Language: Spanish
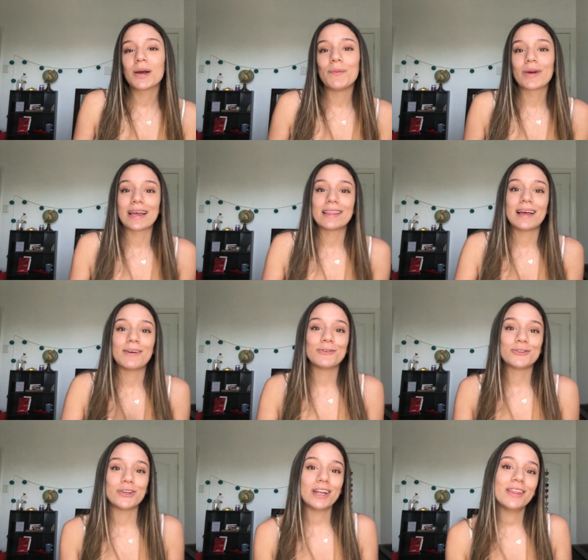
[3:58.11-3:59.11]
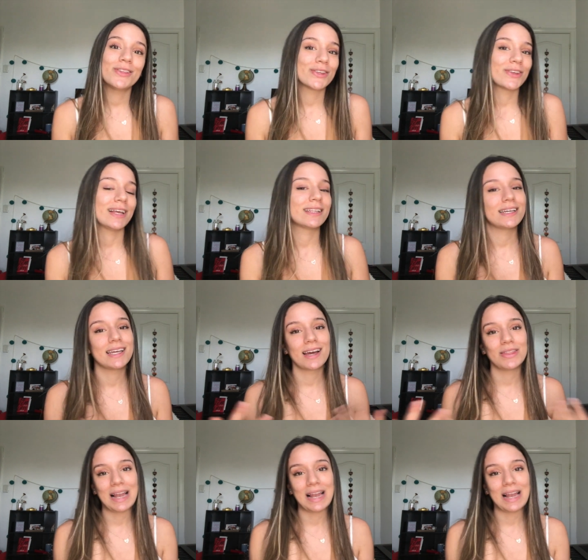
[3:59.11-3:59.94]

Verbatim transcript: como que está funcionando, esto le está llegando